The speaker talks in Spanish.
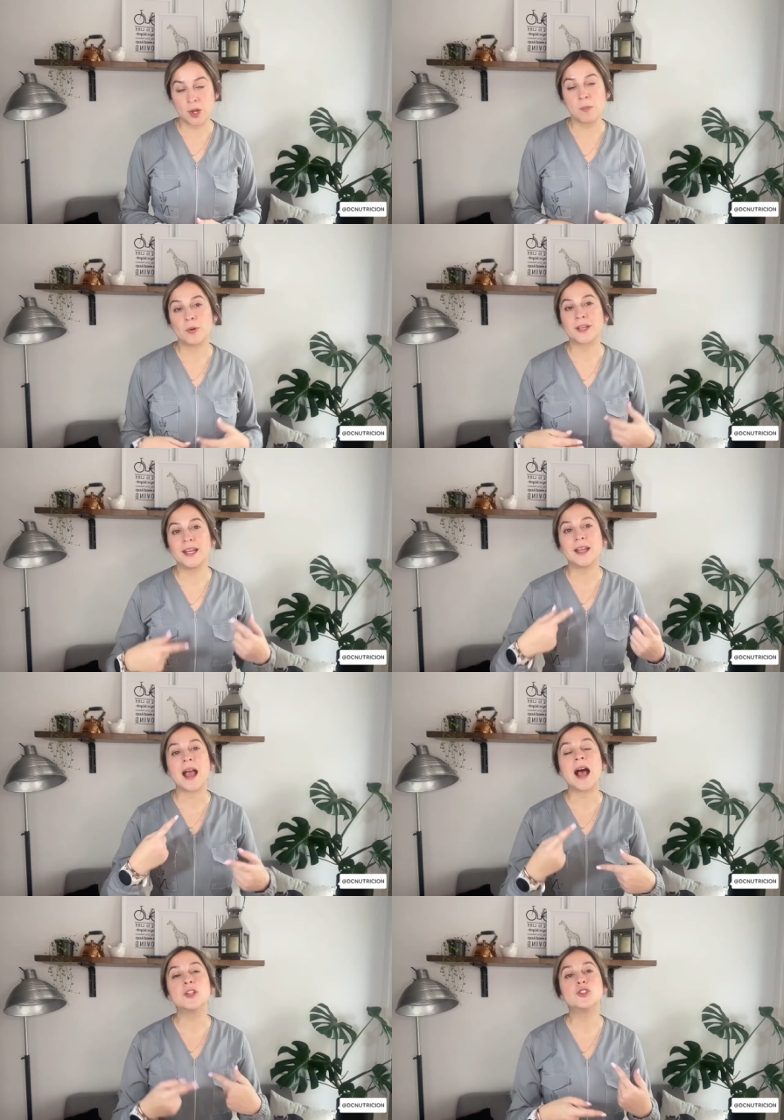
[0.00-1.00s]
porque le
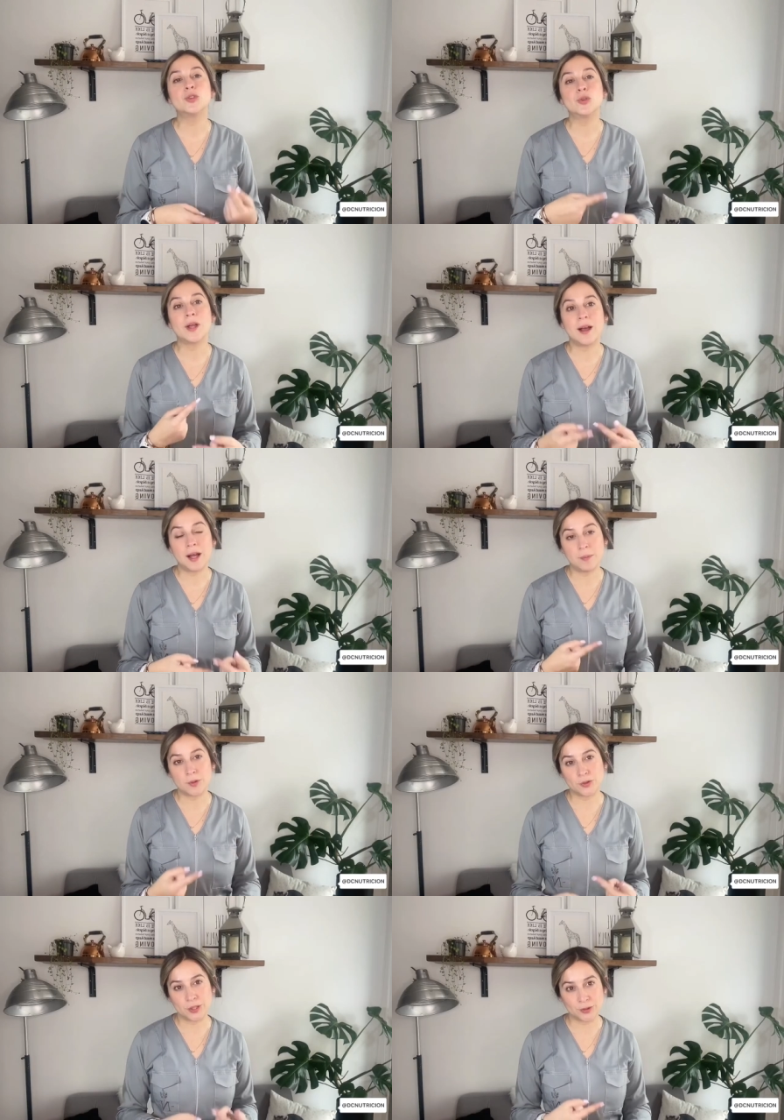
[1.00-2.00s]
ayuda al
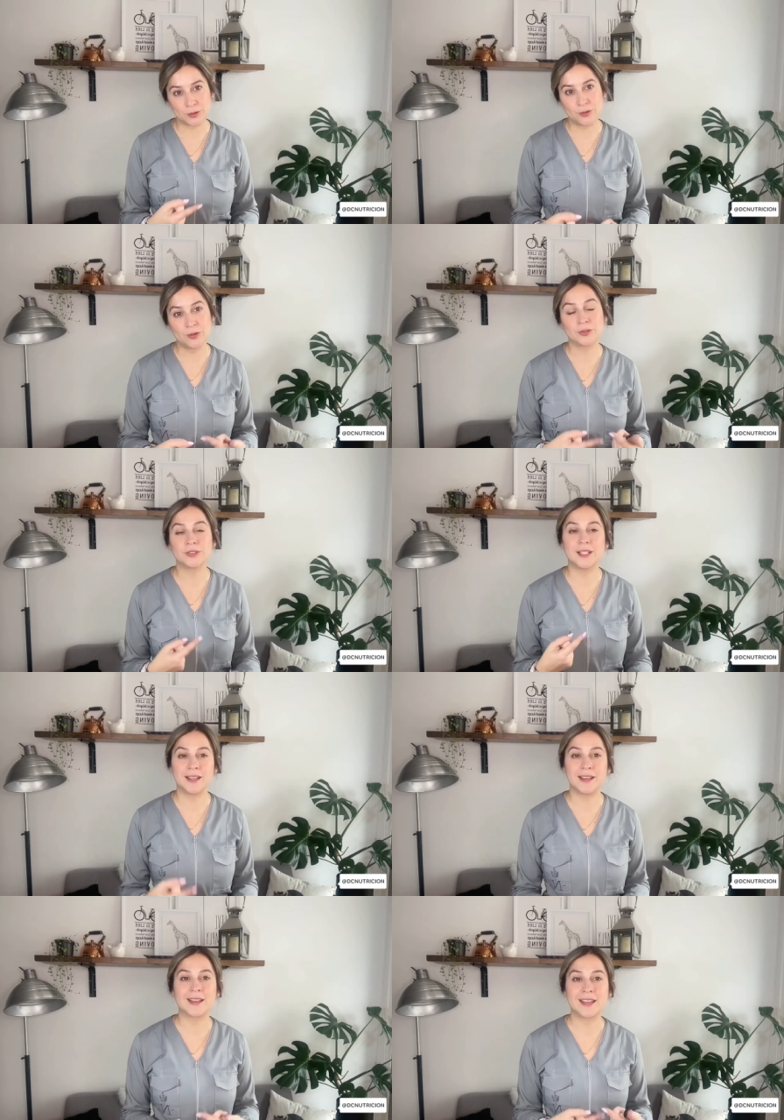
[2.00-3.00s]
proceso
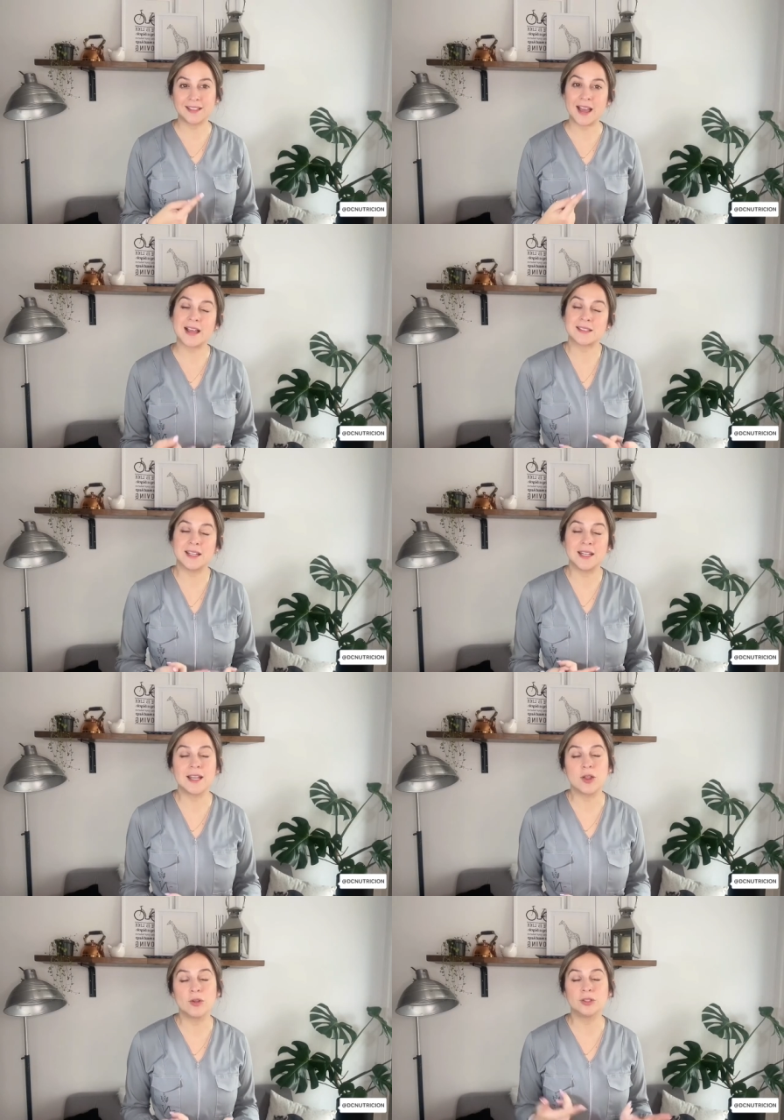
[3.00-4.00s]
de que hace el
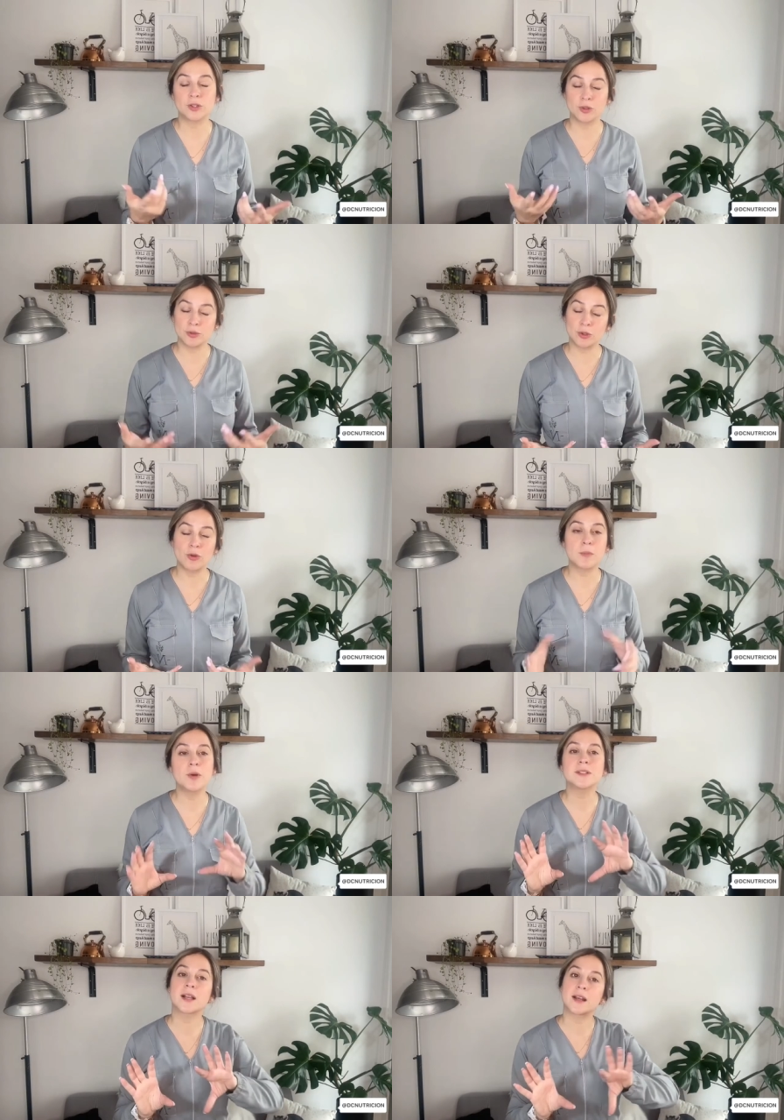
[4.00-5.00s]
hígado dentro de nuestro cuerpo
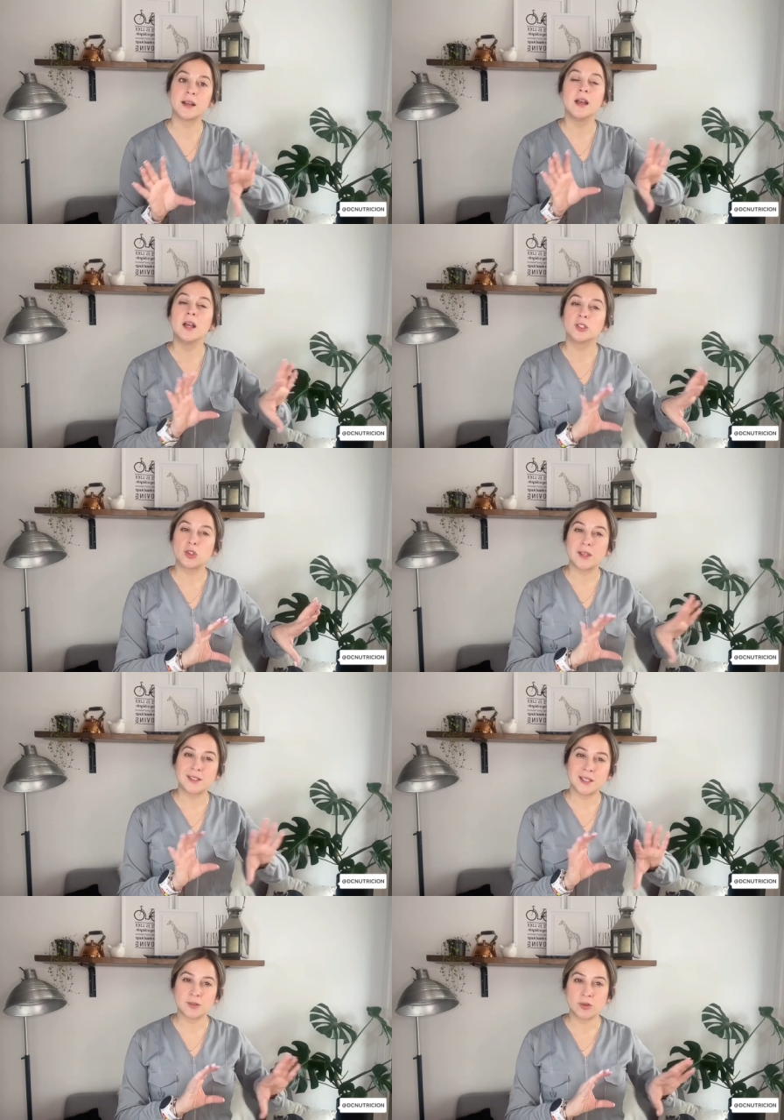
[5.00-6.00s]
a sacar todas
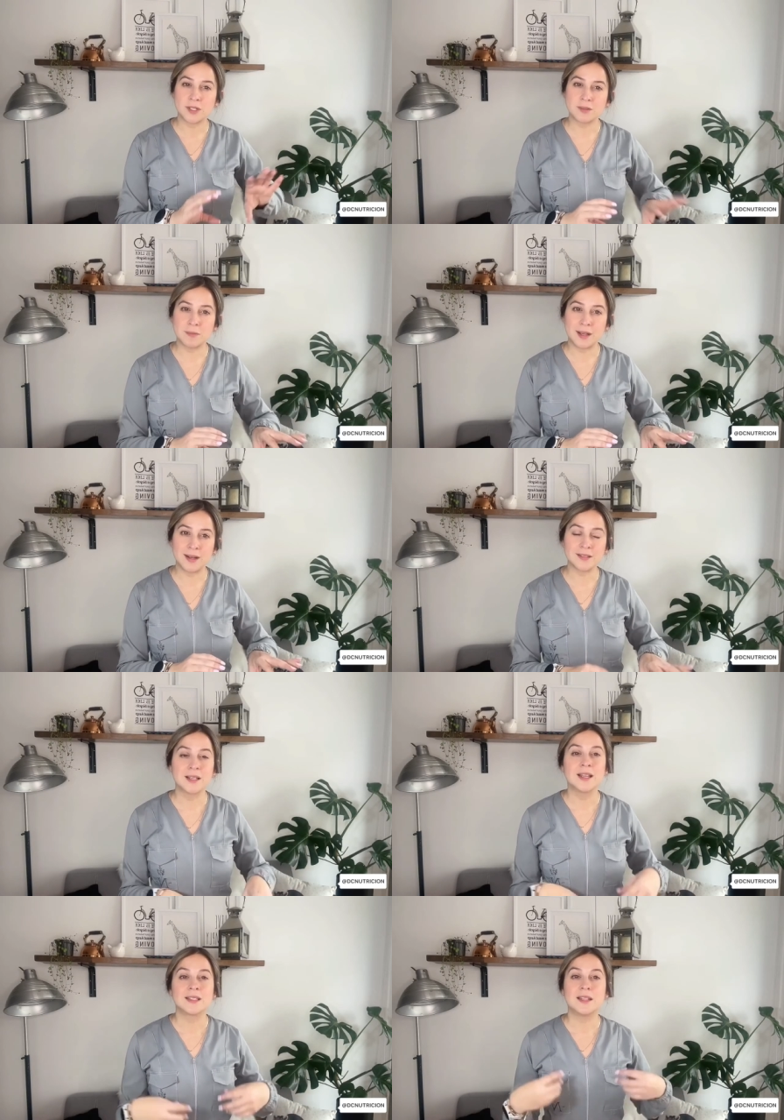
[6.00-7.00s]
esas cosas malas,
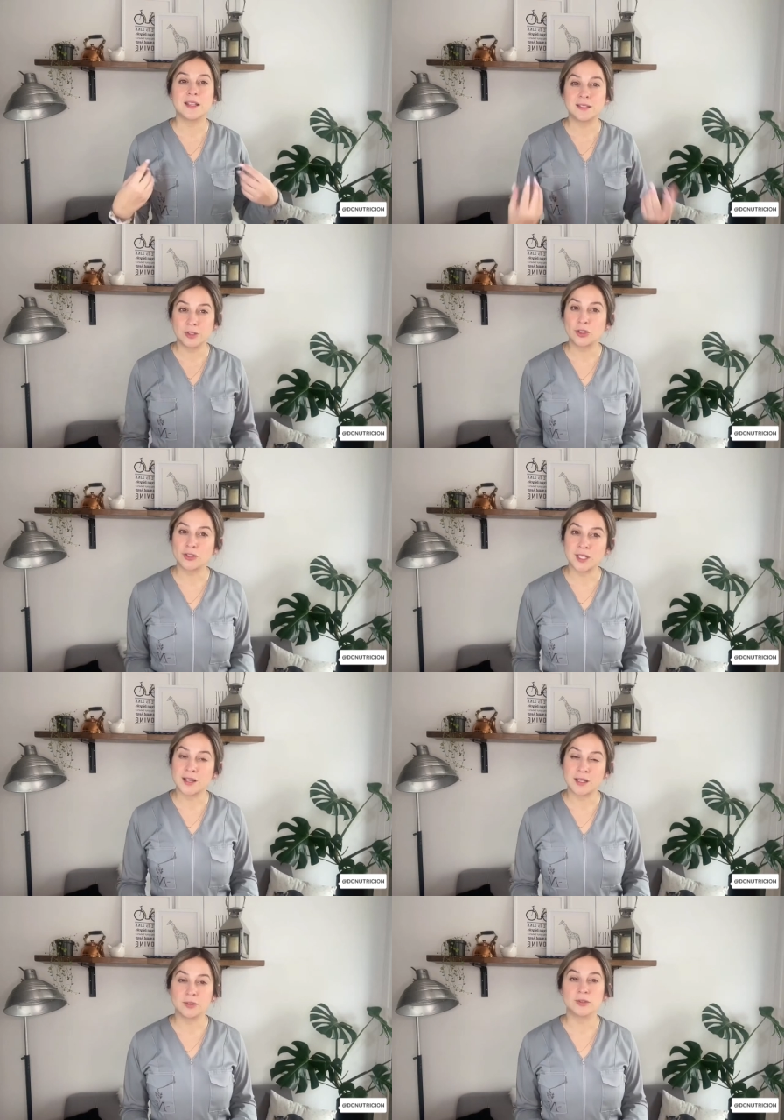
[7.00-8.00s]
de
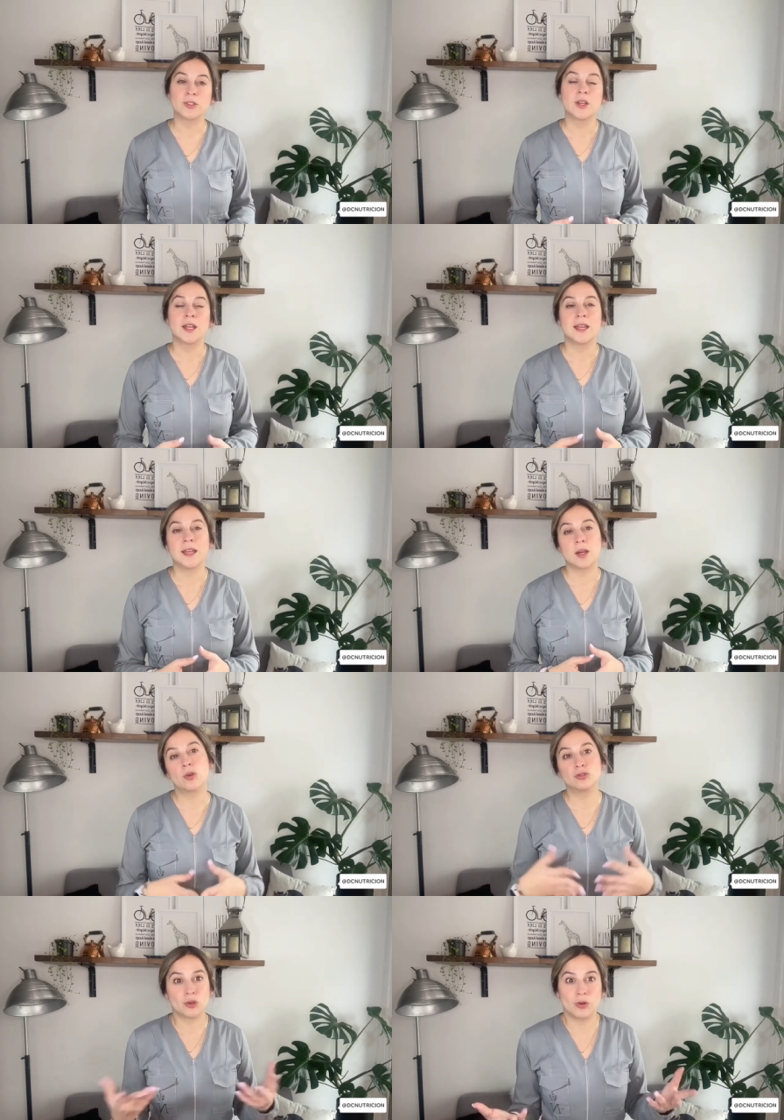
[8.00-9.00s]
desintoxicarnos eh,
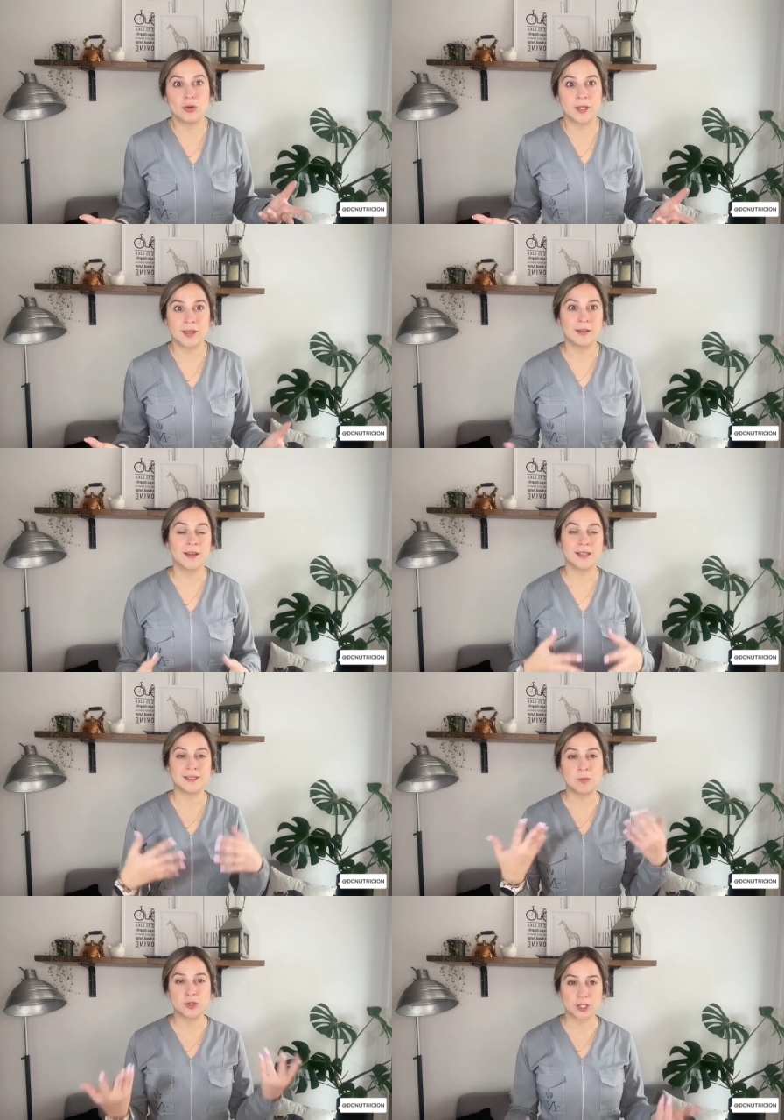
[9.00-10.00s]
con todo lo que
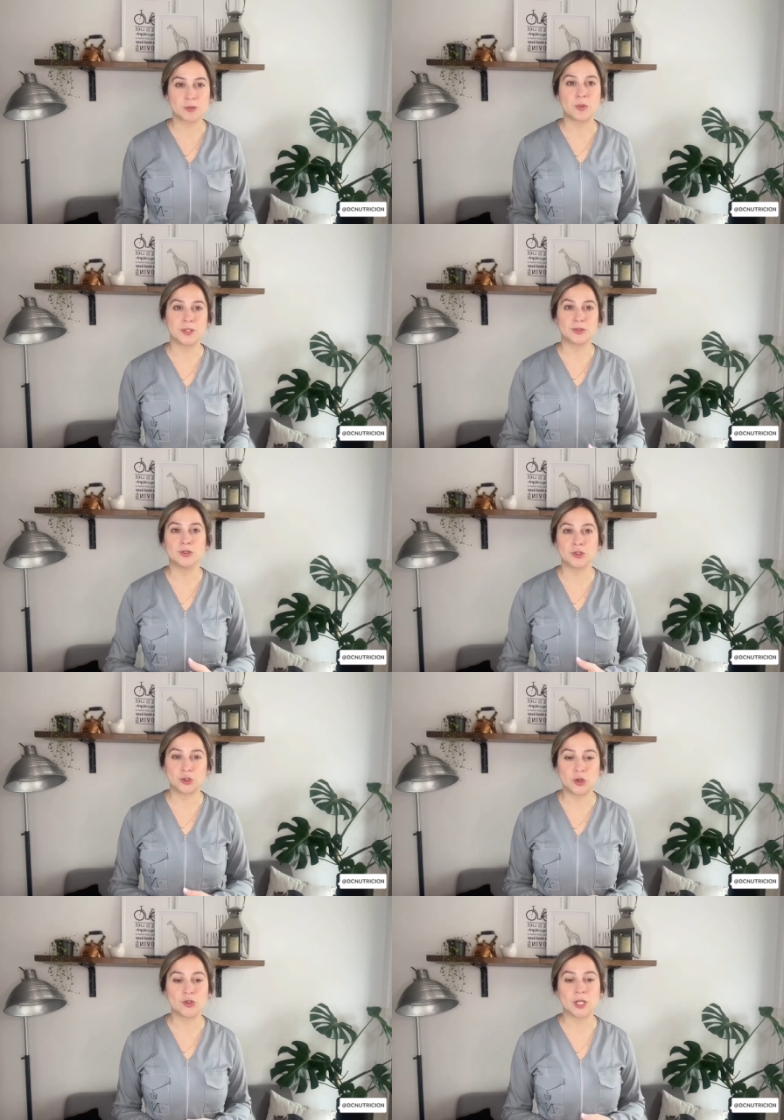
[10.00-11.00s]
estamos expuestos
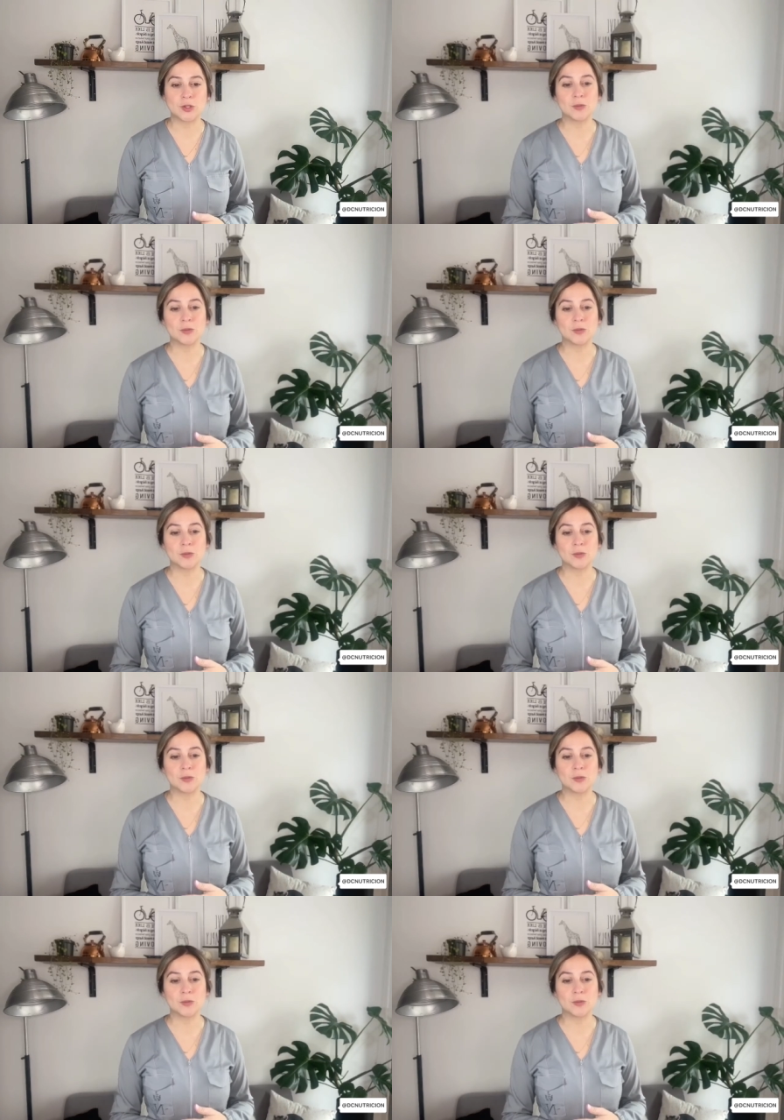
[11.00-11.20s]
nosotros los seres